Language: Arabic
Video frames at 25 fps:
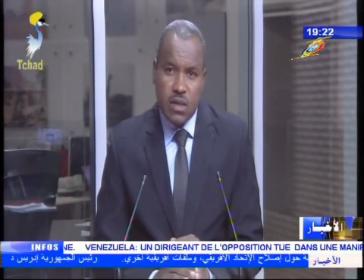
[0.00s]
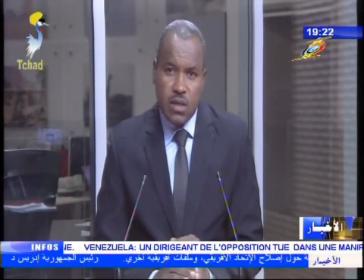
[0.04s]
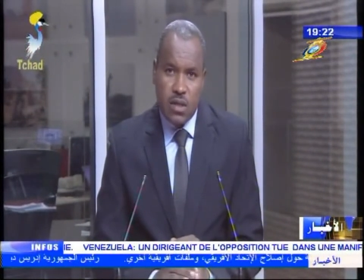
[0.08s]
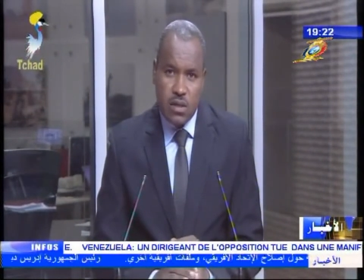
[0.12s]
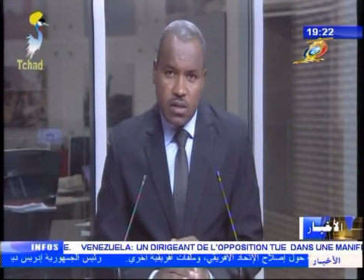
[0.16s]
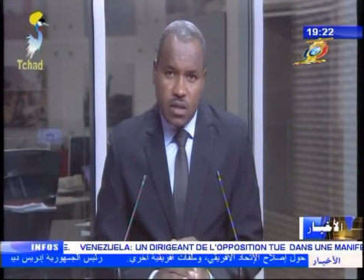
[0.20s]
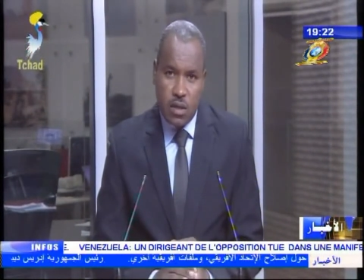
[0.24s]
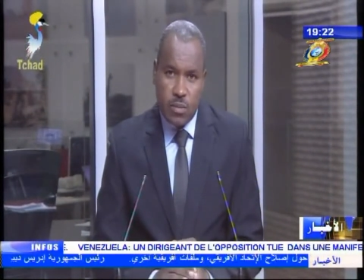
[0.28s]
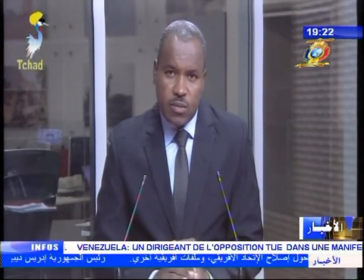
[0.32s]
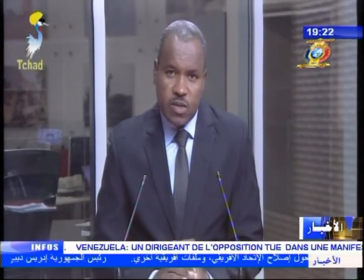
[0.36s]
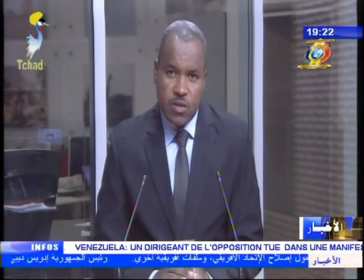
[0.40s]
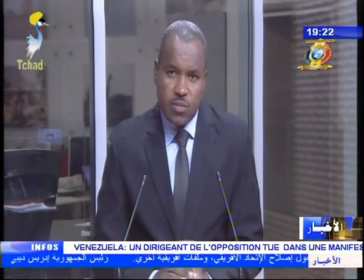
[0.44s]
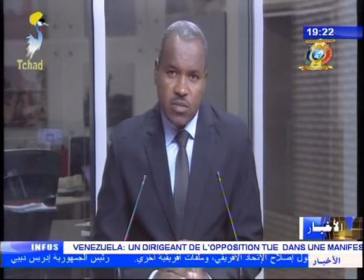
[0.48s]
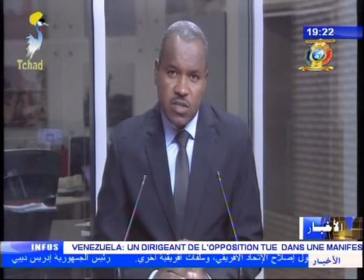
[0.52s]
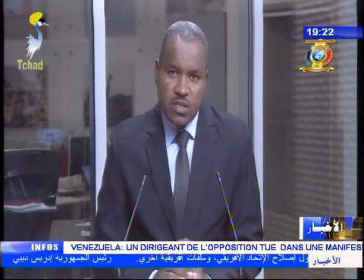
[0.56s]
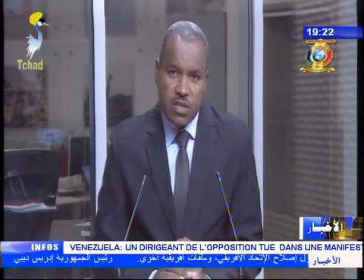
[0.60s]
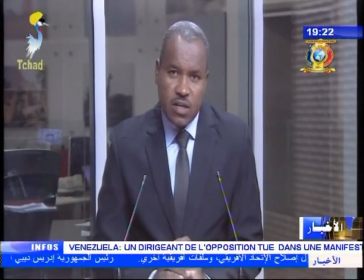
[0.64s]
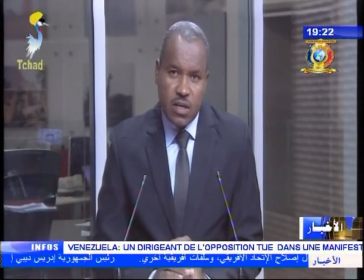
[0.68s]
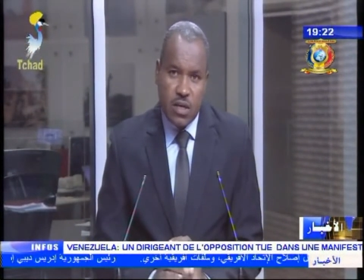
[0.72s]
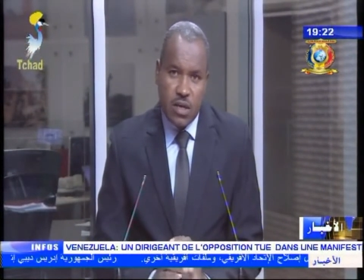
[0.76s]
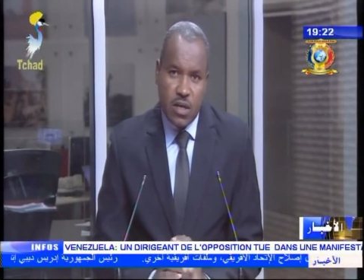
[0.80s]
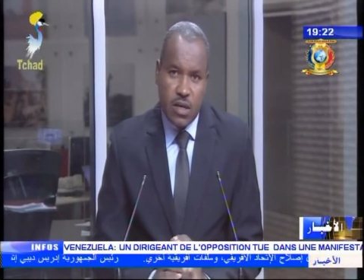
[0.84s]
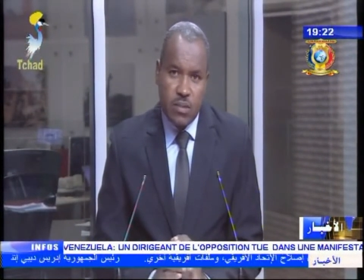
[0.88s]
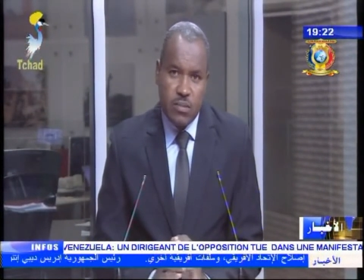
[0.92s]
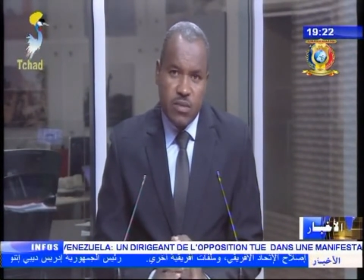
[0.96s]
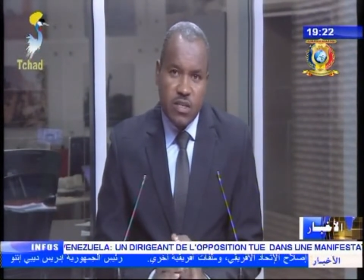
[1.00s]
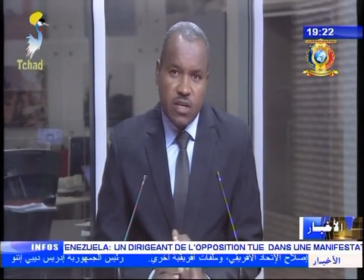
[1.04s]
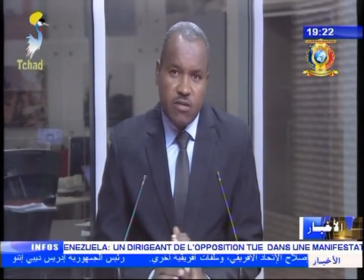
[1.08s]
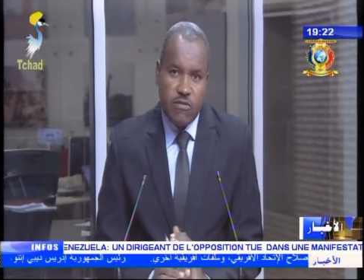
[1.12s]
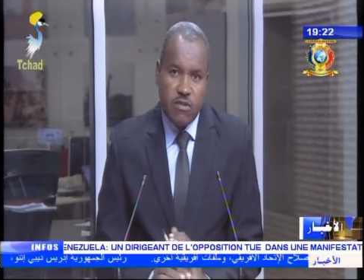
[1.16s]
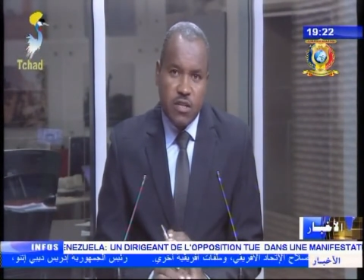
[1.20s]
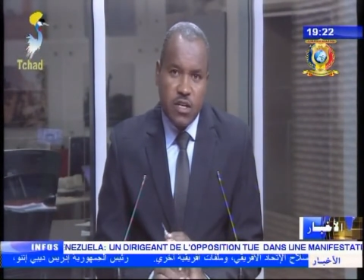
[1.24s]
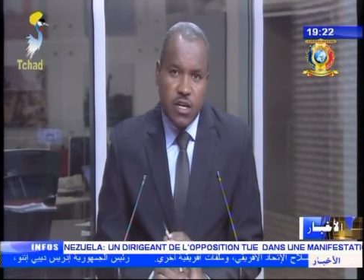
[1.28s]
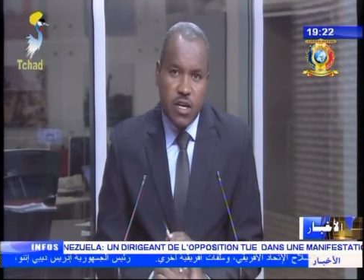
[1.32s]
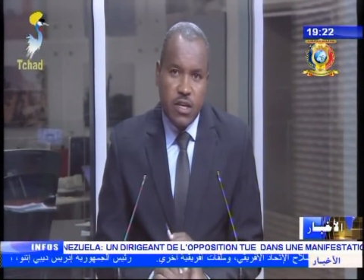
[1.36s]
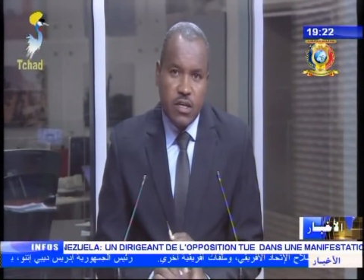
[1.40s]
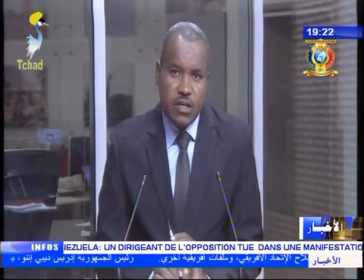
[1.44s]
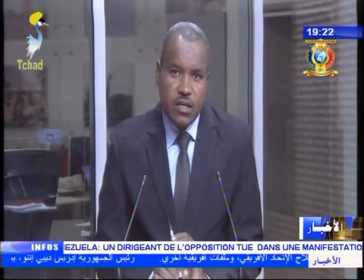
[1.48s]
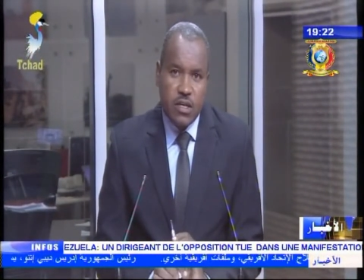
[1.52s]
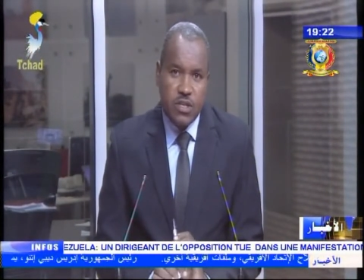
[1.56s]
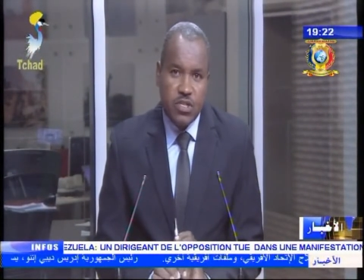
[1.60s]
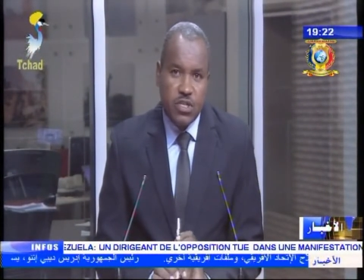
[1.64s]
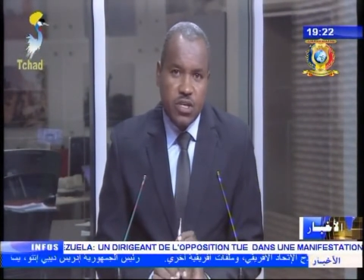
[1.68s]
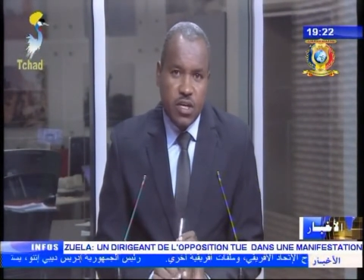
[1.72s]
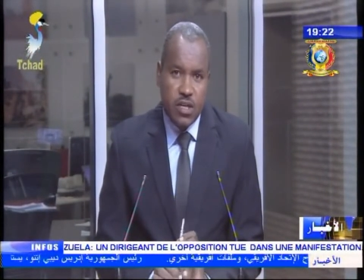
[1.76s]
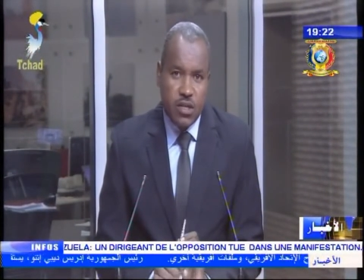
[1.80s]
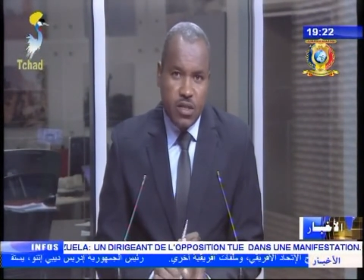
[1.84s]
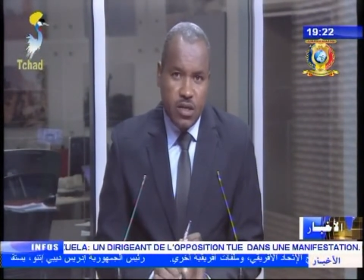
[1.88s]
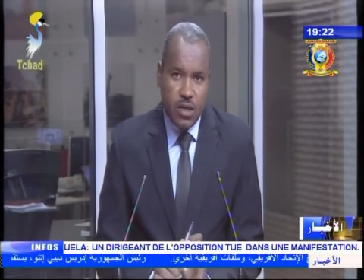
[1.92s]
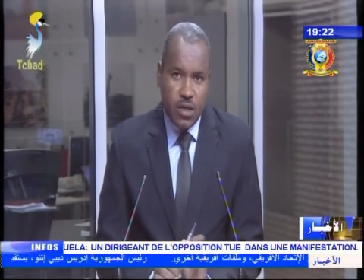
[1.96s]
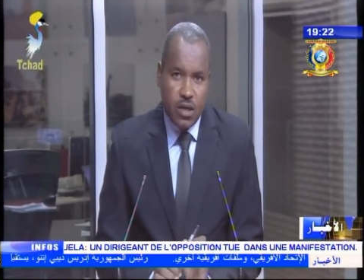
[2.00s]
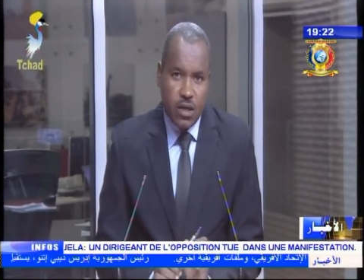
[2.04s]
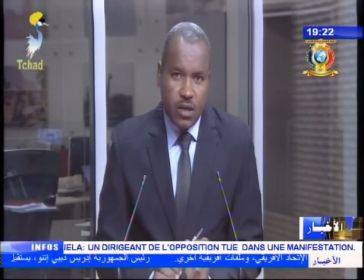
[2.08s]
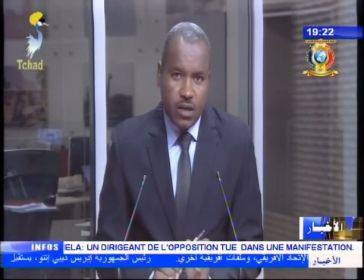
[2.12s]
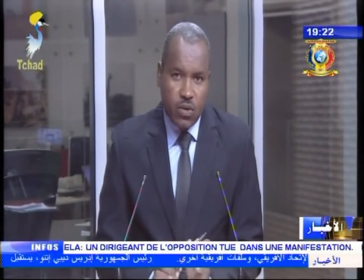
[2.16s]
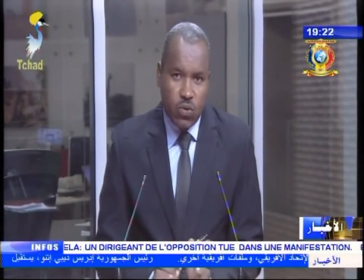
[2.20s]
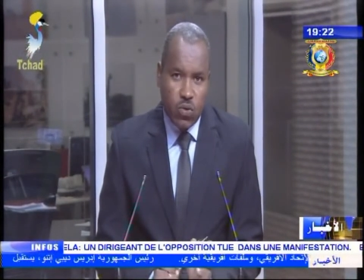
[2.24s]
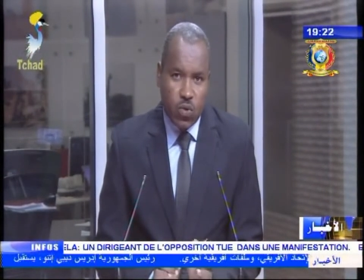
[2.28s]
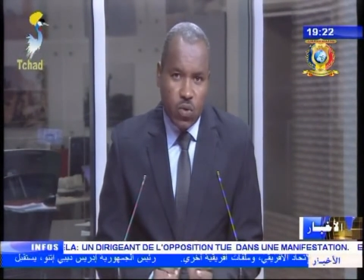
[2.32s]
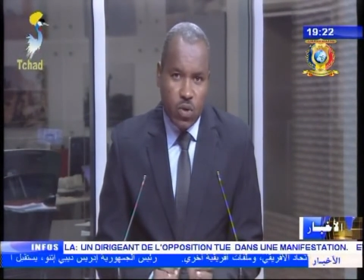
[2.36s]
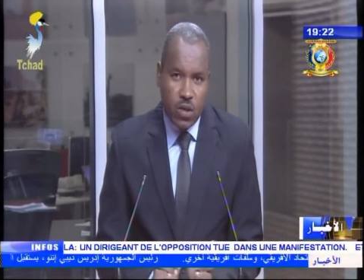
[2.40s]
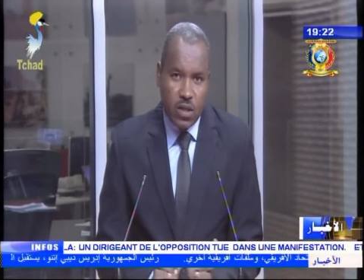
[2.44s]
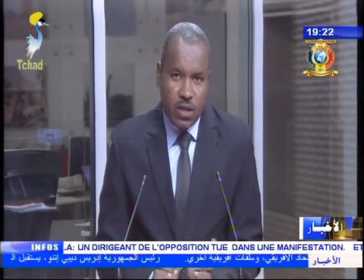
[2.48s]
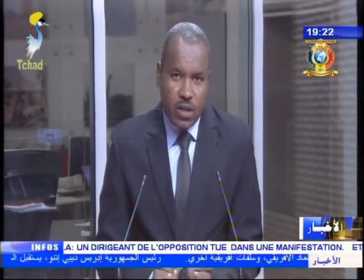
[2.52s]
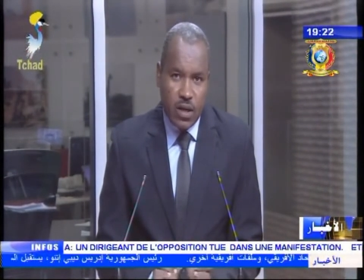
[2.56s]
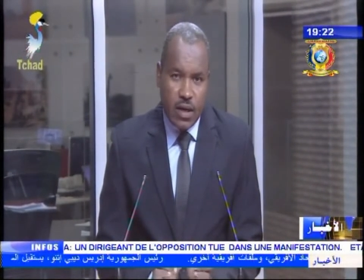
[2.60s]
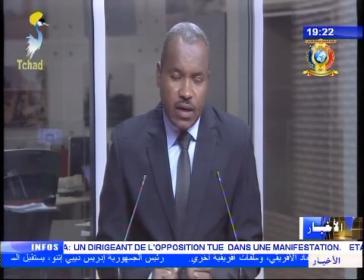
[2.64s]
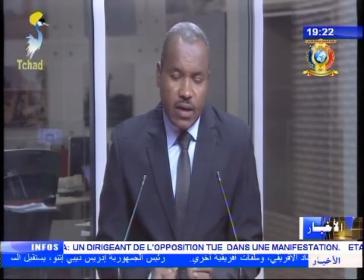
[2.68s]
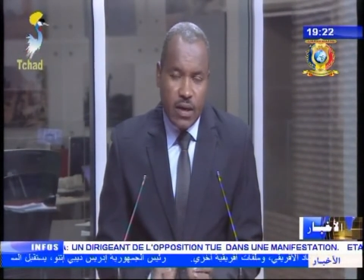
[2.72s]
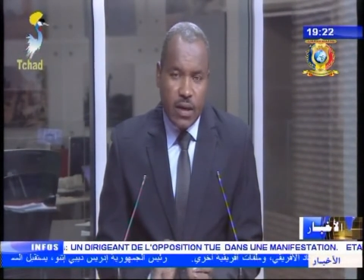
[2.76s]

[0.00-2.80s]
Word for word: نظمت مساء أمس الفيدرالية التشادية لكرة